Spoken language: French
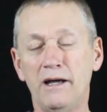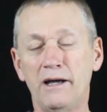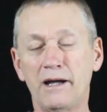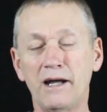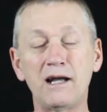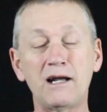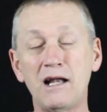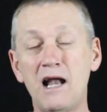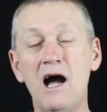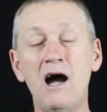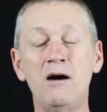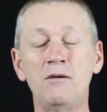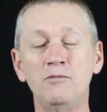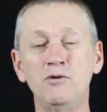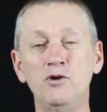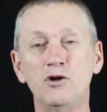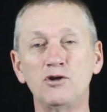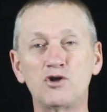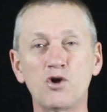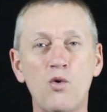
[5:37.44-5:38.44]

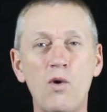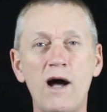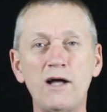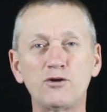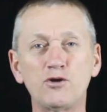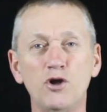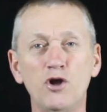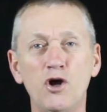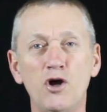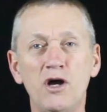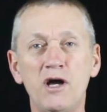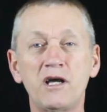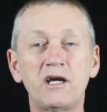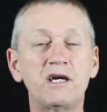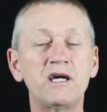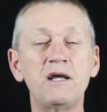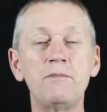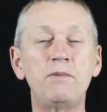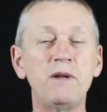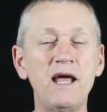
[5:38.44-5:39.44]
réclame le droit de le
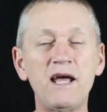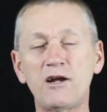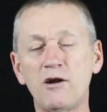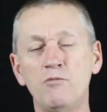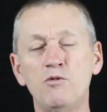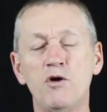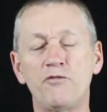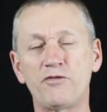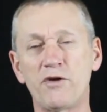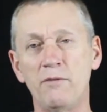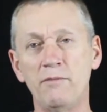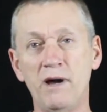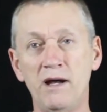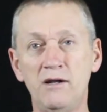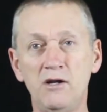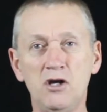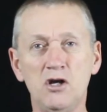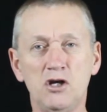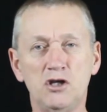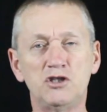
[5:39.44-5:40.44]
cribler comme le froment.
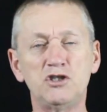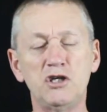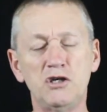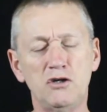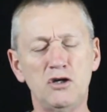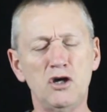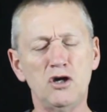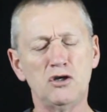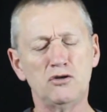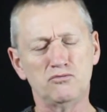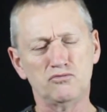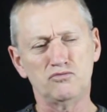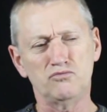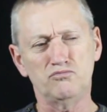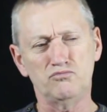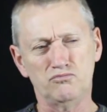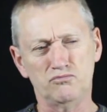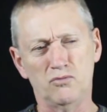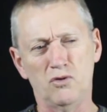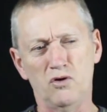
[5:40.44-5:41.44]
Il dit,
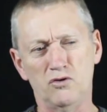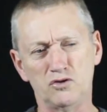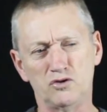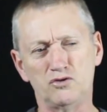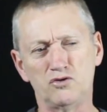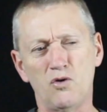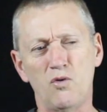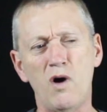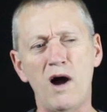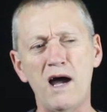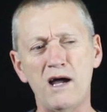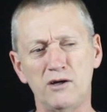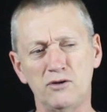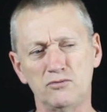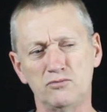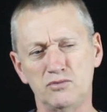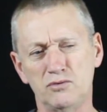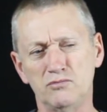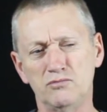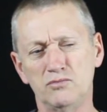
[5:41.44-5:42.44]

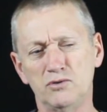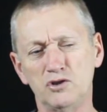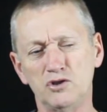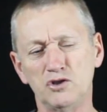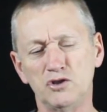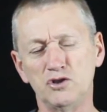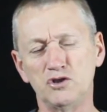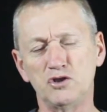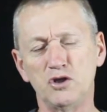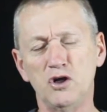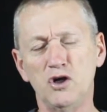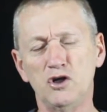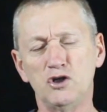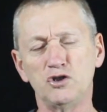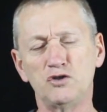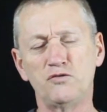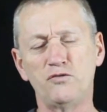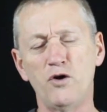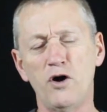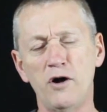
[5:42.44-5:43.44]
toi,
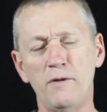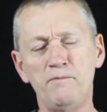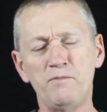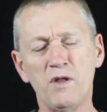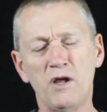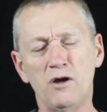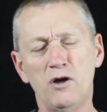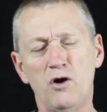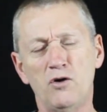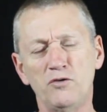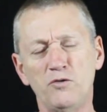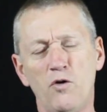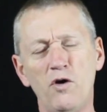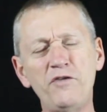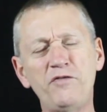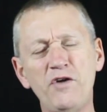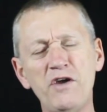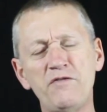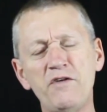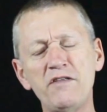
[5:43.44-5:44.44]
je,
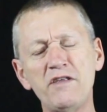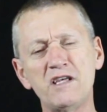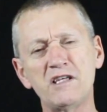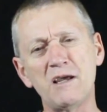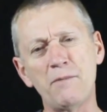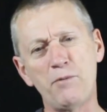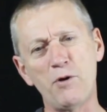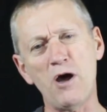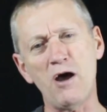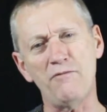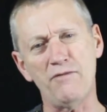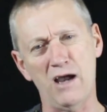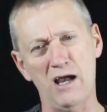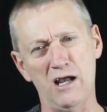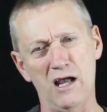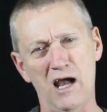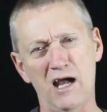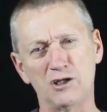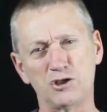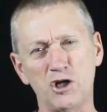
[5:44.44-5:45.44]
on, fait vivre des épreuves
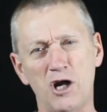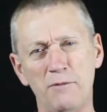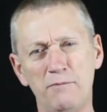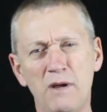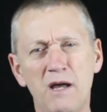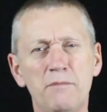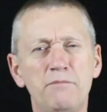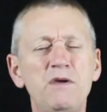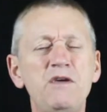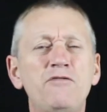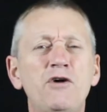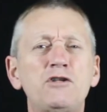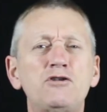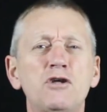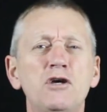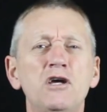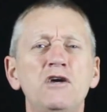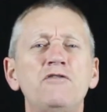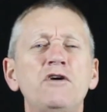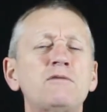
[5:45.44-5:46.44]
à, Job, puis il va,
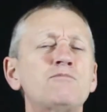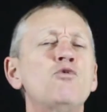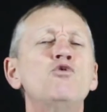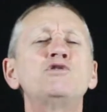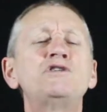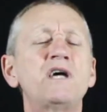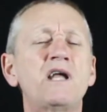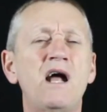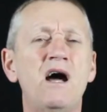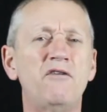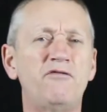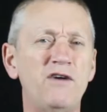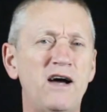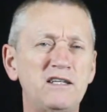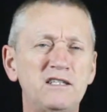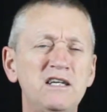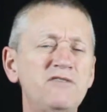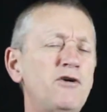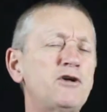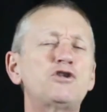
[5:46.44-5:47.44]
te, il va te maudire en
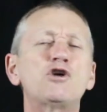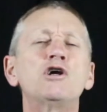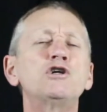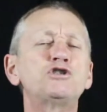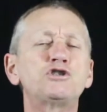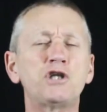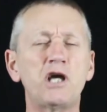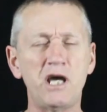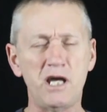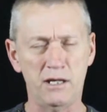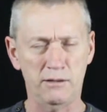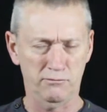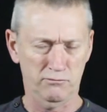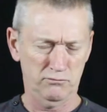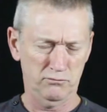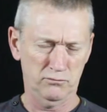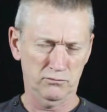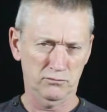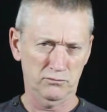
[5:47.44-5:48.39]
face, il va te rejeter.